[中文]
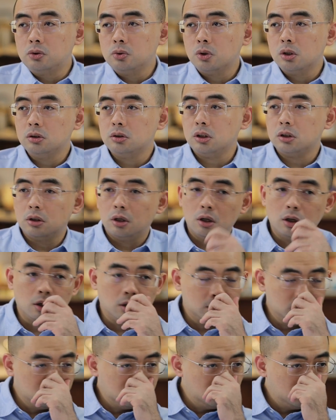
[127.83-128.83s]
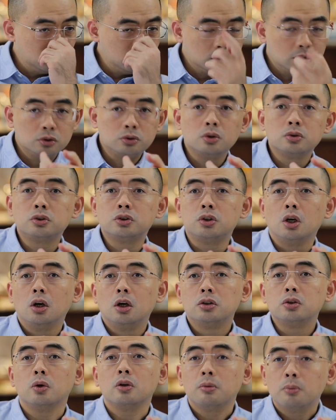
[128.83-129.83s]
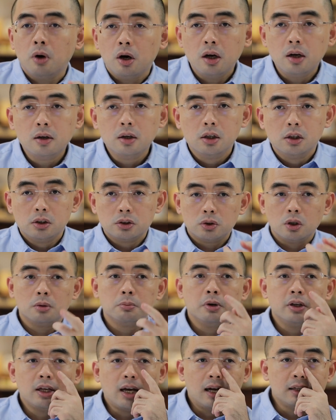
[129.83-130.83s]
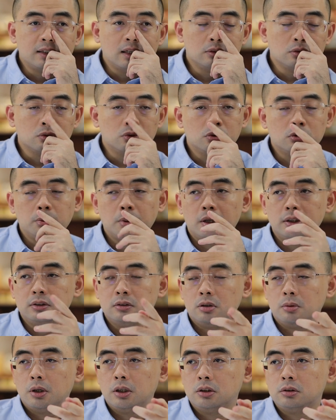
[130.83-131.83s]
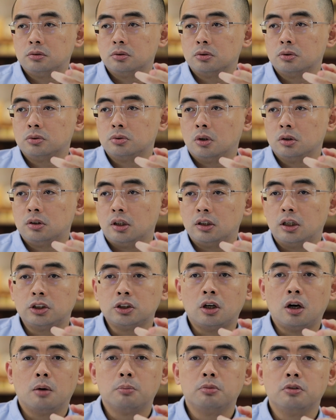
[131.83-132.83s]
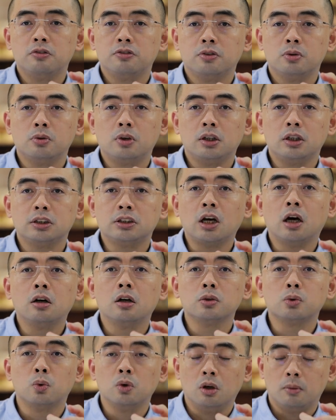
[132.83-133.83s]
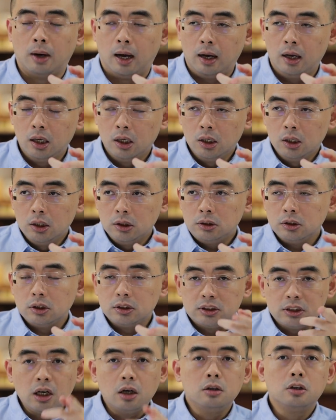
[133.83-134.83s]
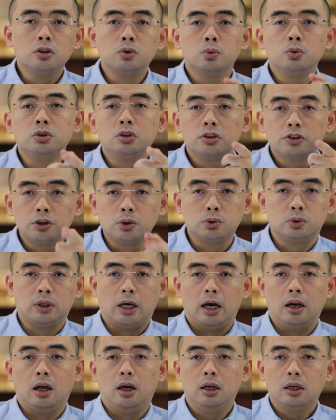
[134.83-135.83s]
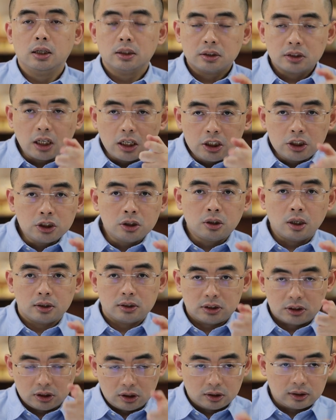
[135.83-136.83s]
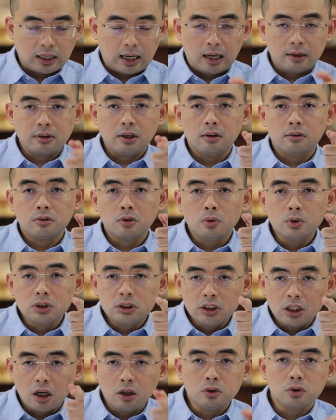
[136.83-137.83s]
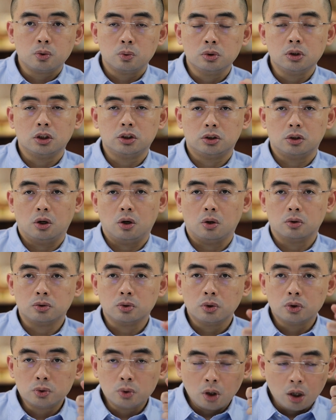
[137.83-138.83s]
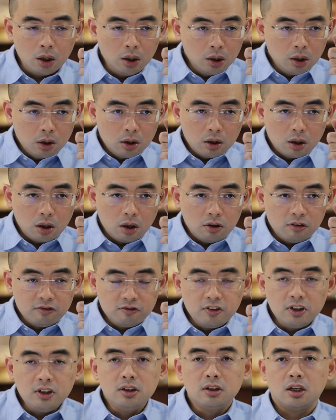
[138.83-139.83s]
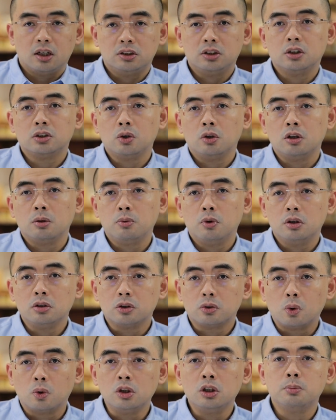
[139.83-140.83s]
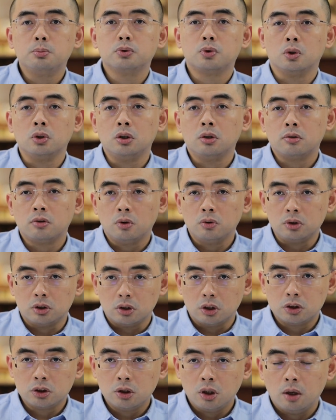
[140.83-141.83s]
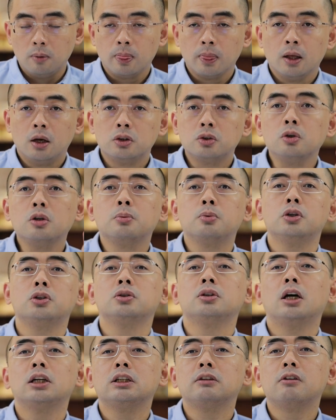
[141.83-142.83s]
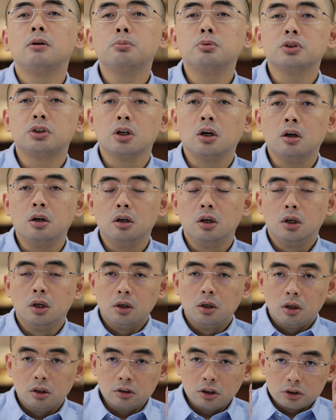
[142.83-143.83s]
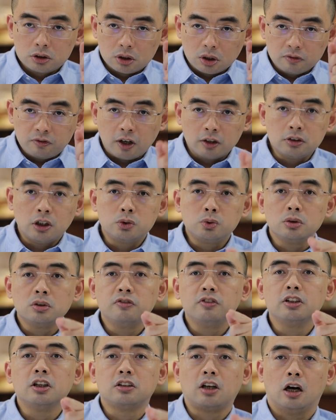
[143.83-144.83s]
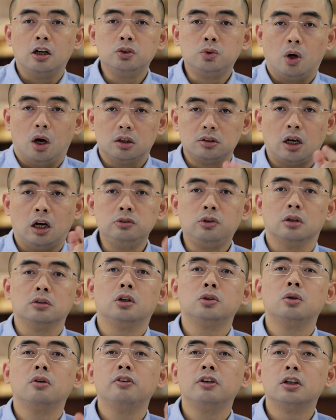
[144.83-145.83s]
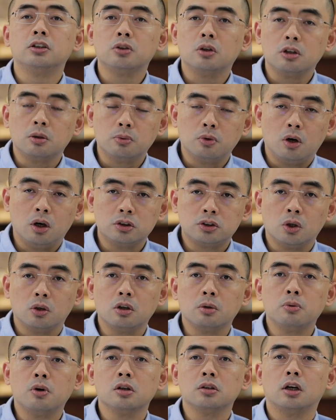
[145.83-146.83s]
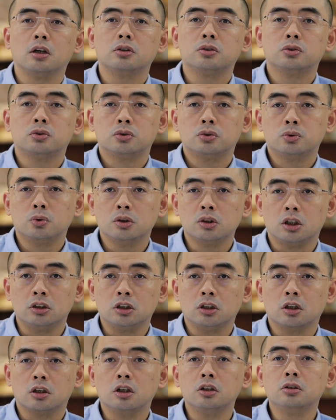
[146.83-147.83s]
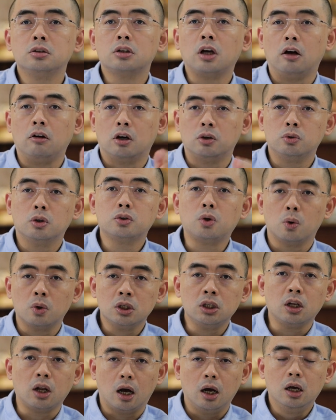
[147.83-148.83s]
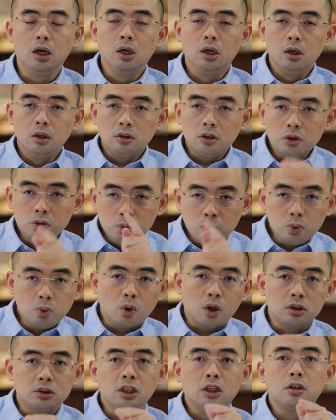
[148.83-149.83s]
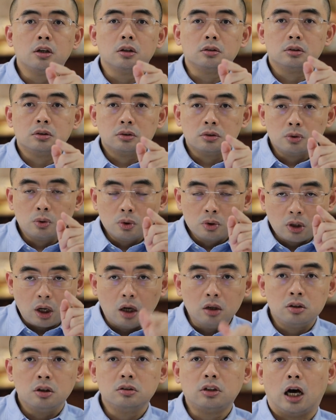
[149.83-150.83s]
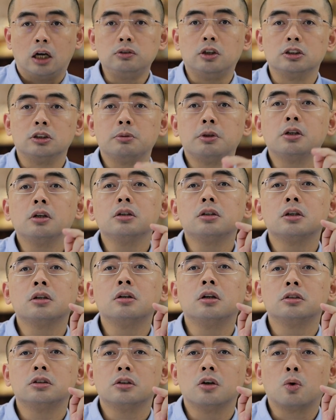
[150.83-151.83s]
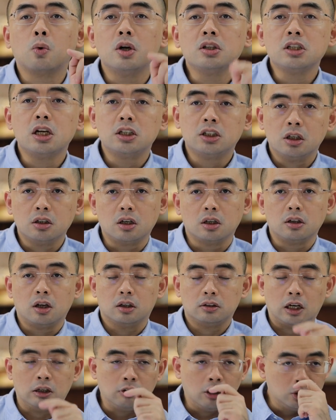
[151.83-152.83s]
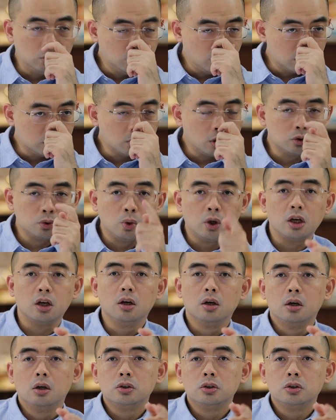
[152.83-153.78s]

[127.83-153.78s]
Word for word: 就跟这个，就周立波、周立波那个案件就特别特别，就是说大家车上不搜出来枪和毒了吧？这个枪和毒是搜出来了，但是呢，警察在搜枪毒的时候，就是说，呃，问了这个周立波，你同意不同意搜你的车？周立波说他英文不行。那警方呢说呢，问了唐爽，唐爽呢说问了周立波，周立波呢说呢，这个跟唐爽说同意了。那如果这个就是当时唐爽就变成一个这个关键证人了，唐爽如果说对。